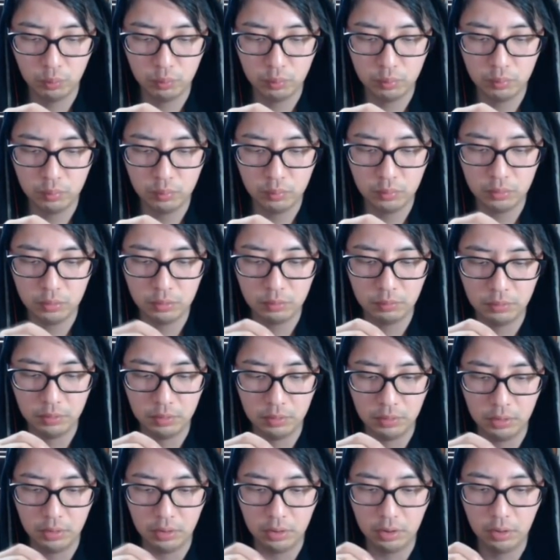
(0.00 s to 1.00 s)
おっ、
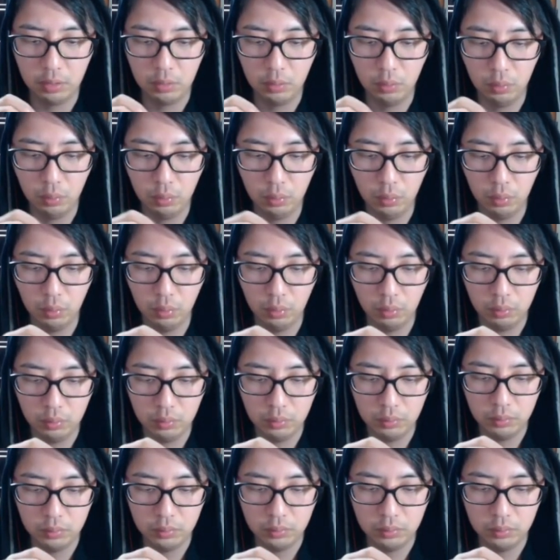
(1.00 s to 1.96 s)
あ、おおお